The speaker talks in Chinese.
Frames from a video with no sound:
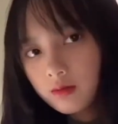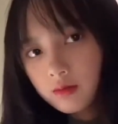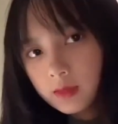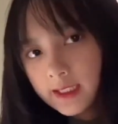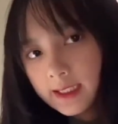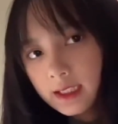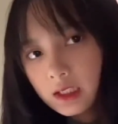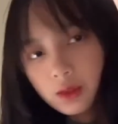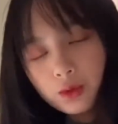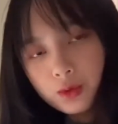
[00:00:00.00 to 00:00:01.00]
淡淡的
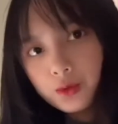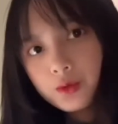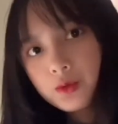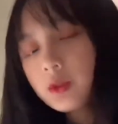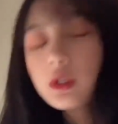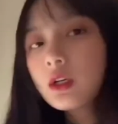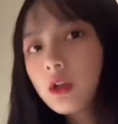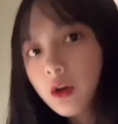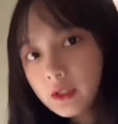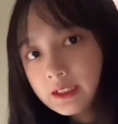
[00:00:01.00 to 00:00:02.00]
绿，然
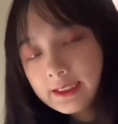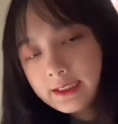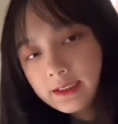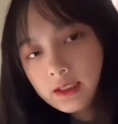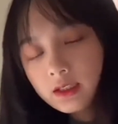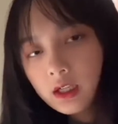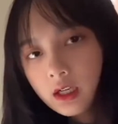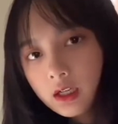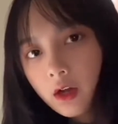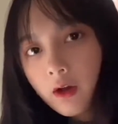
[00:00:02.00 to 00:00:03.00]
后很清新。
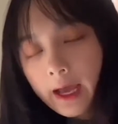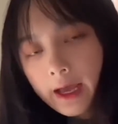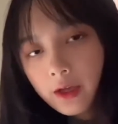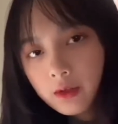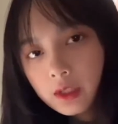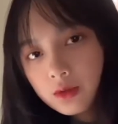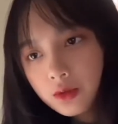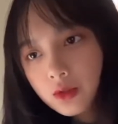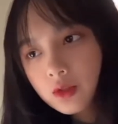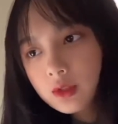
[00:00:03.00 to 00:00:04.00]
然后还有一个就
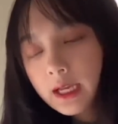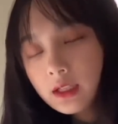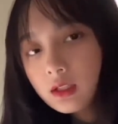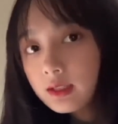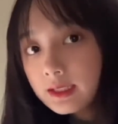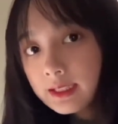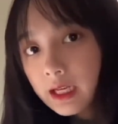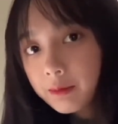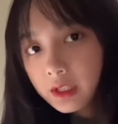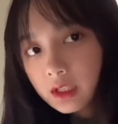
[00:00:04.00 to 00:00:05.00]
是它的性价
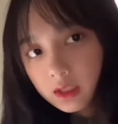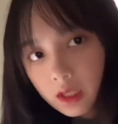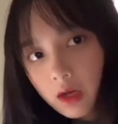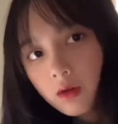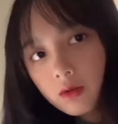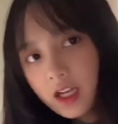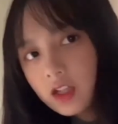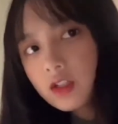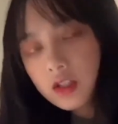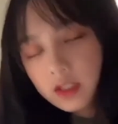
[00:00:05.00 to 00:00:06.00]
比很高，这
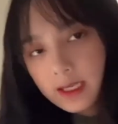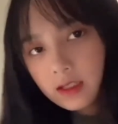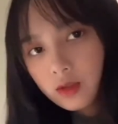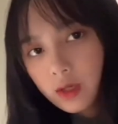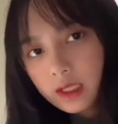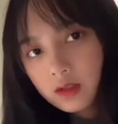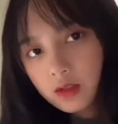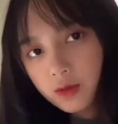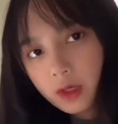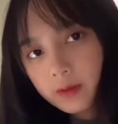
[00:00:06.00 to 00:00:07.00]
十三支刷子只
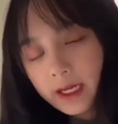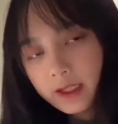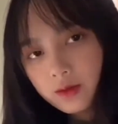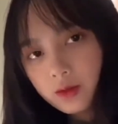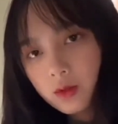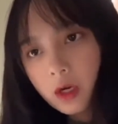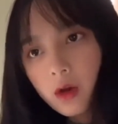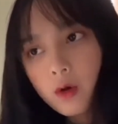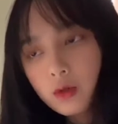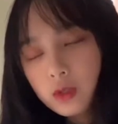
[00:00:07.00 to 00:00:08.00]
需要一百零九。然
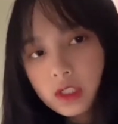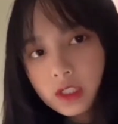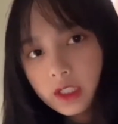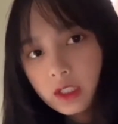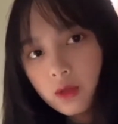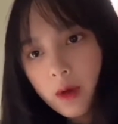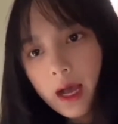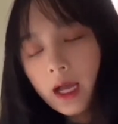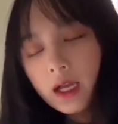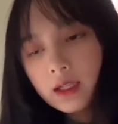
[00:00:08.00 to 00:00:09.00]
后双十一的话，
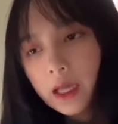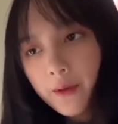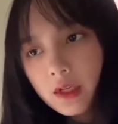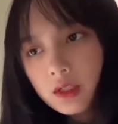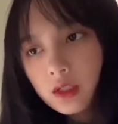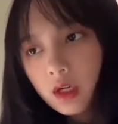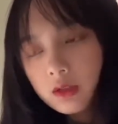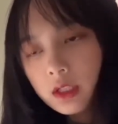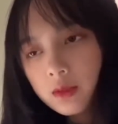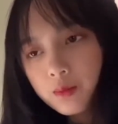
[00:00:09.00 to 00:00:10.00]
打完折好
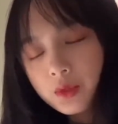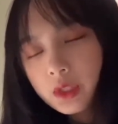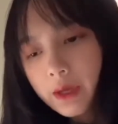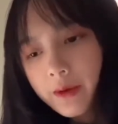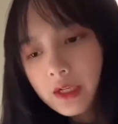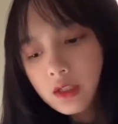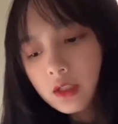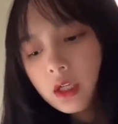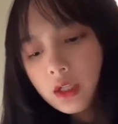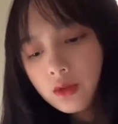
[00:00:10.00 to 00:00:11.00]
像不是打完折，
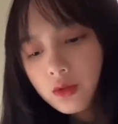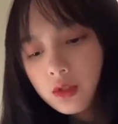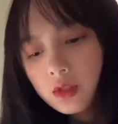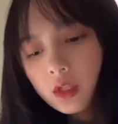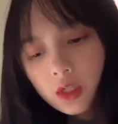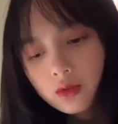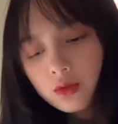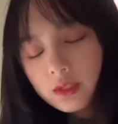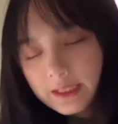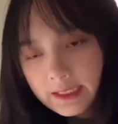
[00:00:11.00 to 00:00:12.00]
就是就是
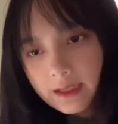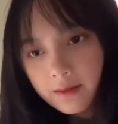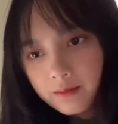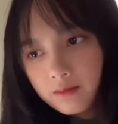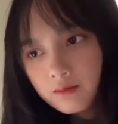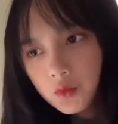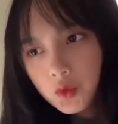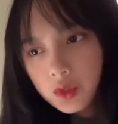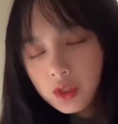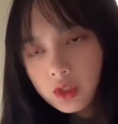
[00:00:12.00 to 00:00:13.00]
减，就
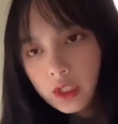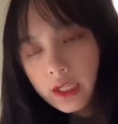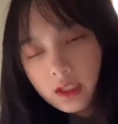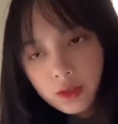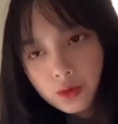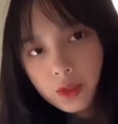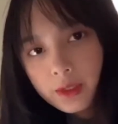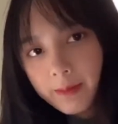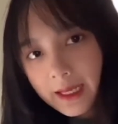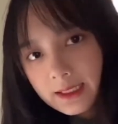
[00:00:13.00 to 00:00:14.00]
是领了券
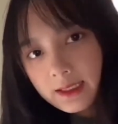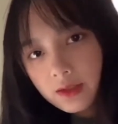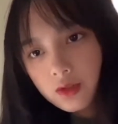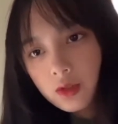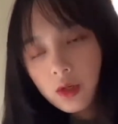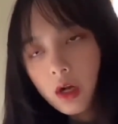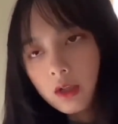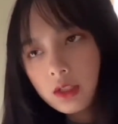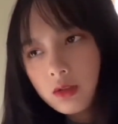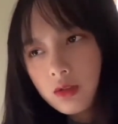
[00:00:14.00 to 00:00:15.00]
满减之后好
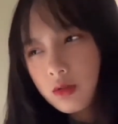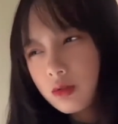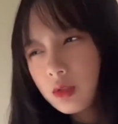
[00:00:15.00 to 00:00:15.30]
像是